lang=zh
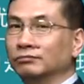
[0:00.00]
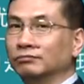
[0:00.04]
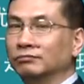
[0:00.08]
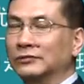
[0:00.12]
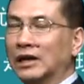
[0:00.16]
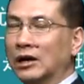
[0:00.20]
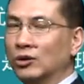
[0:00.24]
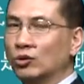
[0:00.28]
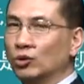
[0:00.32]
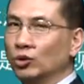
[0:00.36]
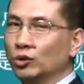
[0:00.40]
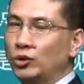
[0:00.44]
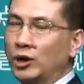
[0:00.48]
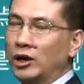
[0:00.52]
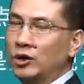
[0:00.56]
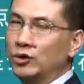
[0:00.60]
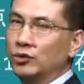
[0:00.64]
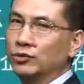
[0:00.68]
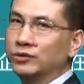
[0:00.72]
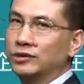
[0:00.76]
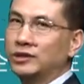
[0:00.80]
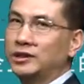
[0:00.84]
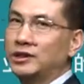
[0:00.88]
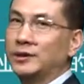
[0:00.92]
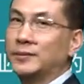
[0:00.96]
那股权
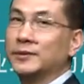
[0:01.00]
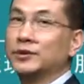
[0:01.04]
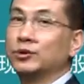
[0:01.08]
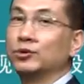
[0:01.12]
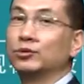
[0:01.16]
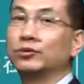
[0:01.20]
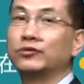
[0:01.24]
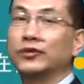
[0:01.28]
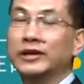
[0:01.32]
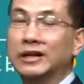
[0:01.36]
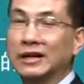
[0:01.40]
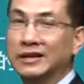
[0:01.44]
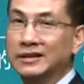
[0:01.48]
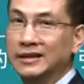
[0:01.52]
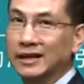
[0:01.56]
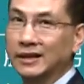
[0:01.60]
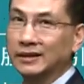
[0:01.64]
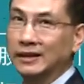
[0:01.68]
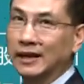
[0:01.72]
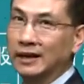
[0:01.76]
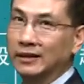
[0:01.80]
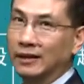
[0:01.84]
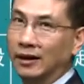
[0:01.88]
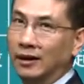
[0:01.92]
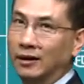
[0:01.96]
融资基本思路非常简
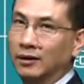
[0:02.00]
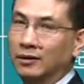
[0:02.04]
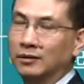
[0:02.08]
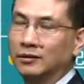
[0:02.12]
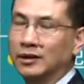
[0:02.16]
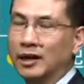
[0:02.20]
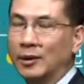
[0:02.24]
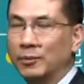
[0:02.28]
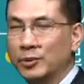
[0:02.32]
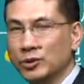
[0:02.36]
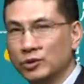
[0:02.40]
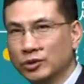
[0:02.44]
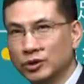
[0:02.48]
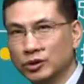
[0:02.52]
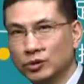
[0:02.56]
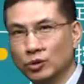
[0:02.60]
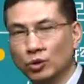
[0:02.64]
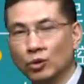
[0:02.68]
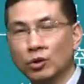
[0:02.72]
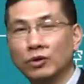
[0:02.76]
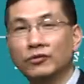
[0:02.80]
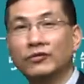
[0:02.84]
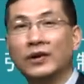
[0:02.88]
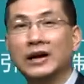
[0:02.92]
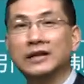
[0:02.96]
单呢，那不就是
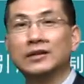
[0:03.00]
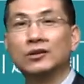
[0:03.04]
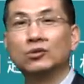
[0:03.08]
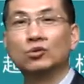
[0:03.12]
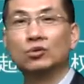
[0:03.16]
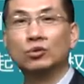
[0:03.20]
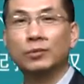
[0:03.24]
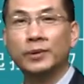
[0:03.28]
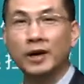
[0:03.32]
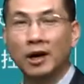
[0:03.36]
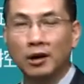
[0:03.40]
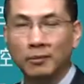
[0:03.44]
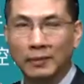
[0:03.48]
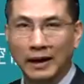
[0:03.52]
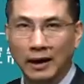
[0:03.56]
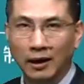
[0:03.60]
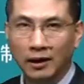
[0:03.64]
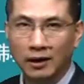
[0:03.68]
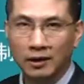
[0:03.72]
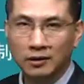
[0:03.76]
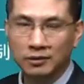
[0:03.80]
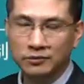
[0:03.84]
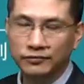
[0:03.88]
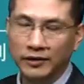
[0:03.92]
通过发行股票吗？